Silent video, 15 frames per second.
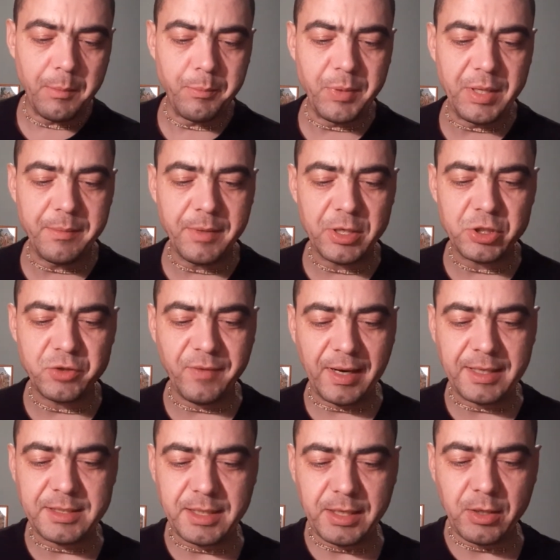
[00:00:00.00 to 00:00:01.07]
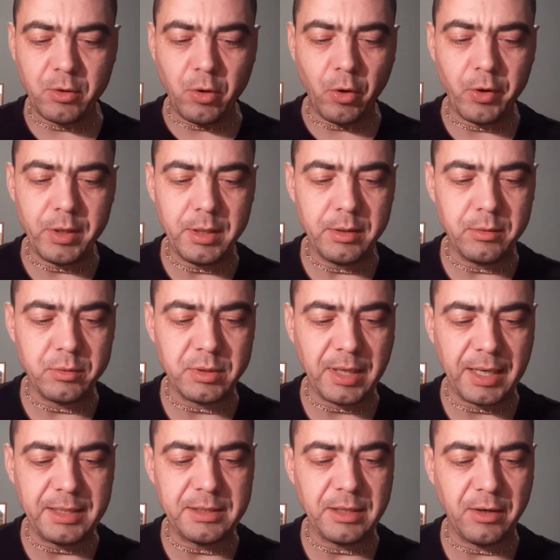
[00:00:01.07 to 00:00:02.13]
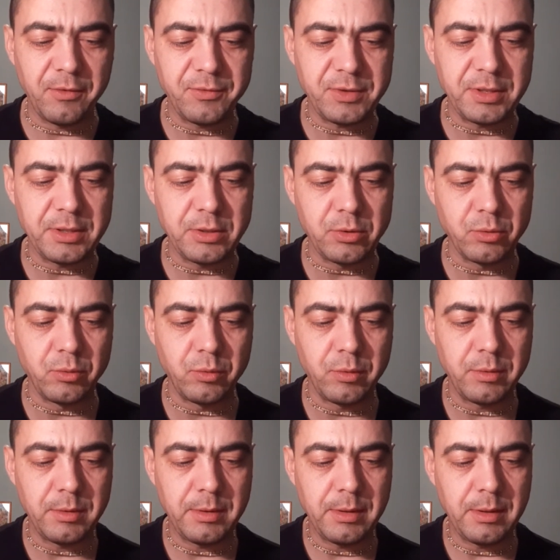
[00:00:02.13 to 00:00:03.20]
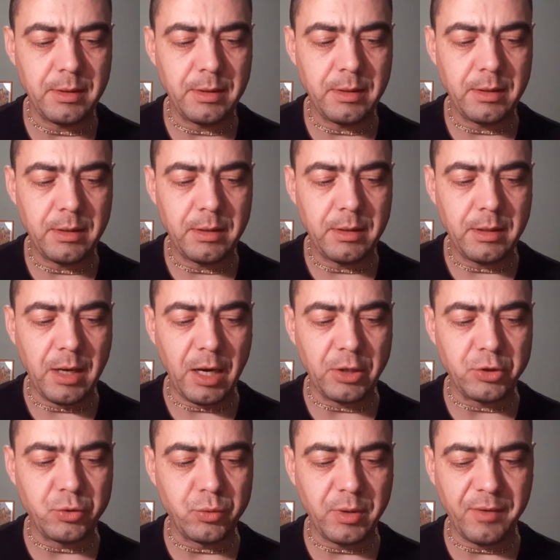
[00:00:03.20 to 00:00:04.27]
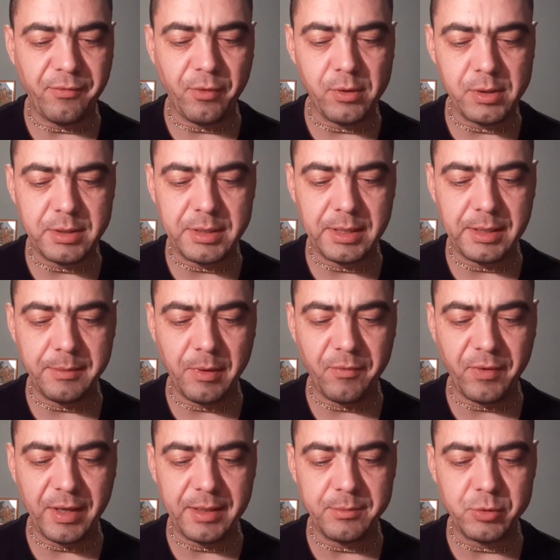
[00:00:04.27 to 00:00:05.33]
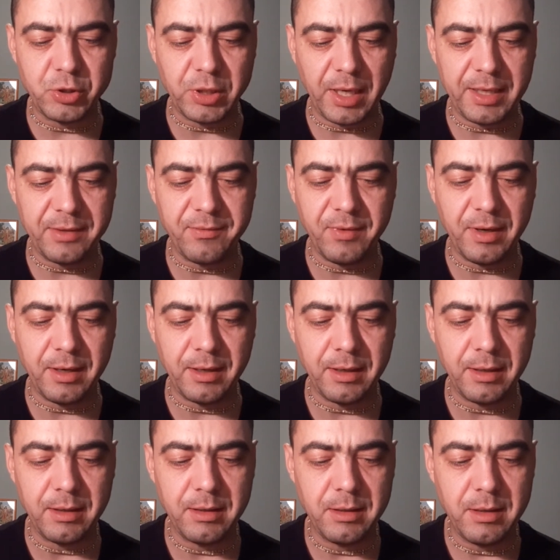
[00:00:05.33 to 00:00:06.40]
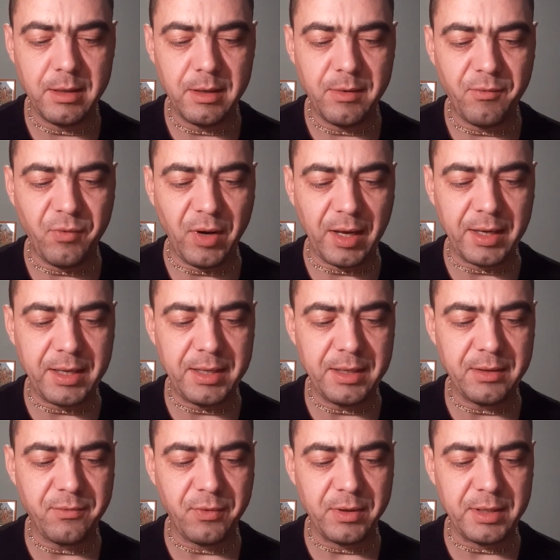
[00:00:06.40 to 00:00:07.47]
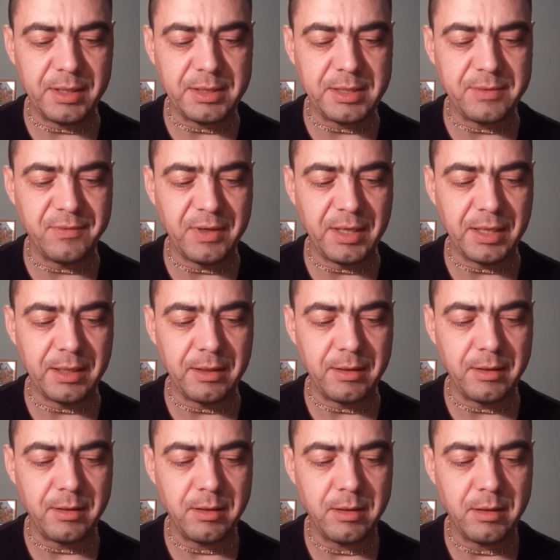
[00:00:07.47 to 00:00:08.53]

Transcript: Bhima schwang seine Keule und rannte auf sie zu. Arjuna folgte ihm auf einem Streitwagen, flankiert von den Zwillingen.